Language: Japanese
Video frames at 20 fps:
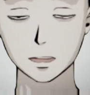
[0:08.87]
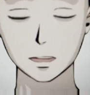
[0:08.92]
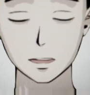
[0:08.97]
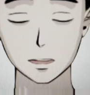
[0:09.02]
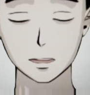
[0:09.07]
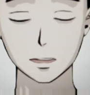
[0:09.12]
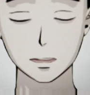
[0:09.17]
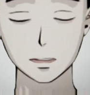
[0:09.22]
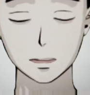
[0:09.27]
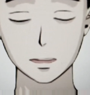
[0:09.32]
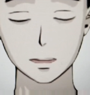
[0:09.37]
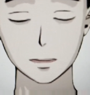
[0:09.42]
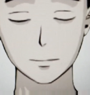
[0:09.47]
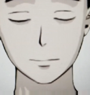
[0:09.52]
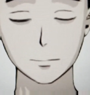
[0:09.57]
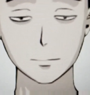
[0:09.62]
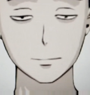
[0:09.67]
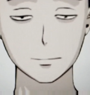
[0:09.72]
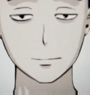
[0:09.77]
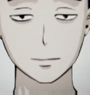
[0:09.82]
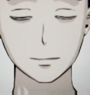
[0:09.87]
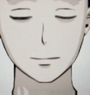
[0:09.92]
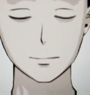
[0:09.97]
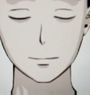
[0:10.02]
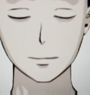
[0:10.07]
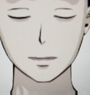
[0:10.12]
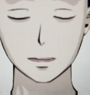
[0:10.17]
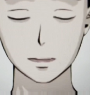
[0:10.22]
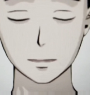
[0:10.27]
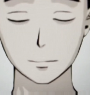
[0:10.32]
まあ、バイトテロだ
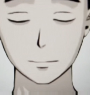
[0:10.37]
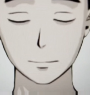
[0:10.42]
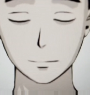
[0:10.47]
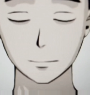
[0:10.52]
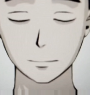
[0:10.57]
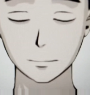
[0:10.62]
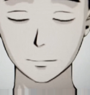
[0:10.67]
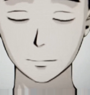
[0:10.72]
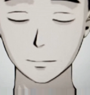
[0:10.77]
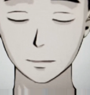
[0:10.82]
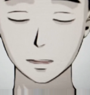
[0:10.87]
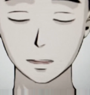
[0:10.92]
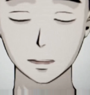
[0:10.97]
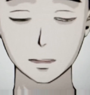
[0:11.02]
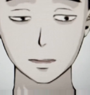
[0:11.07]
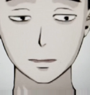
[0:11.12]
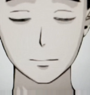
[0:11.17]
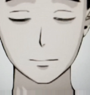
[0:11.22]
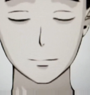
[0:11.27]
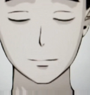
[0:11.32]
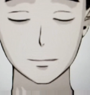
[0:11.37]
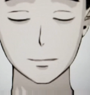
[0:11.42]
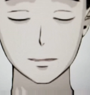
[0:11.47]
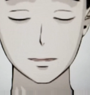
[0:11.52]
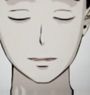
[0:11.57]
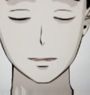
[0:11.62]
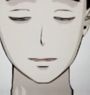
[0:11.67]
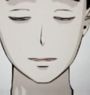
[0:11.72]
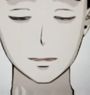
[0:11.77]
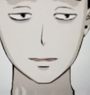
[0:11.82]
とか、会社
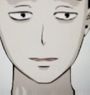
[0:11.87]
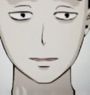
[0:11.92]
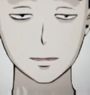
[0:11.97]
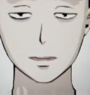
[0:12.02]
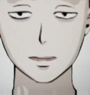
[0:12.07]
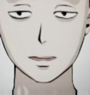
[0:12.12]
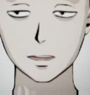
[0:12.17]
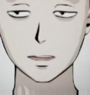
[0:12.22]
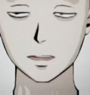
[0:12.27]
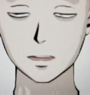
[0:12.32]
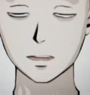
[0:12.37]
のこの